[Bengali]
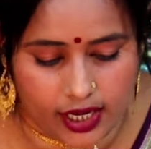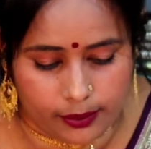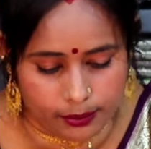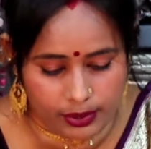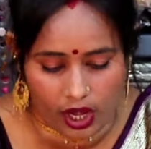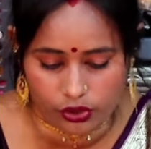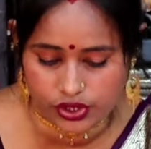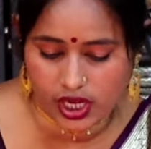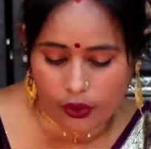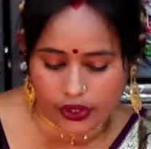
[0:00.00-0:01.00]
কালার
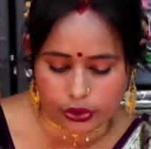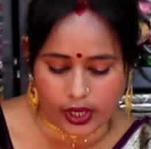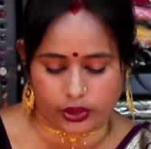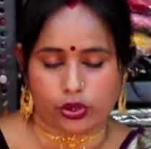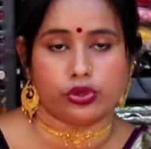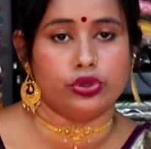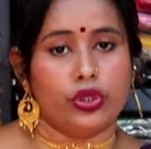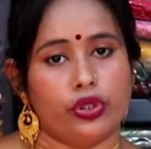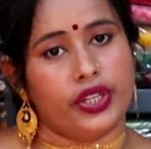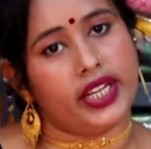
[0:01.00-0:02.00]
ব্লাউজটাও কিন্তু এত
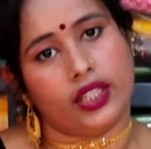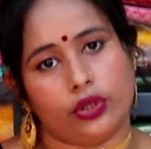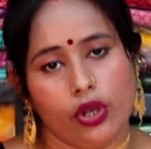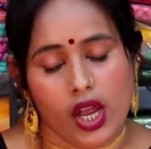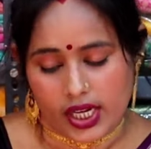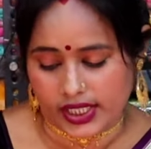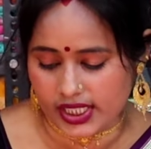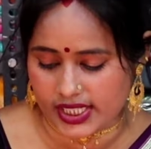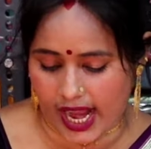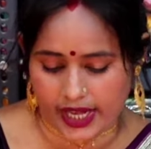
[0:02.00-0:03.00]
সুন্দর করেই কিন্তু
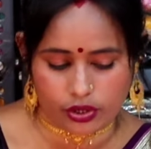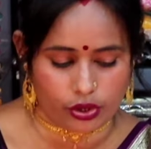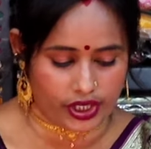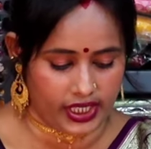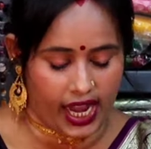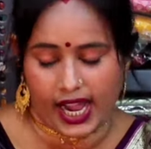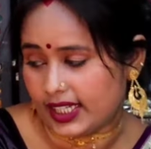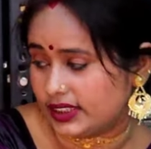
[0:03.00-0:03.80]
ডিজাইন করে দেওয়া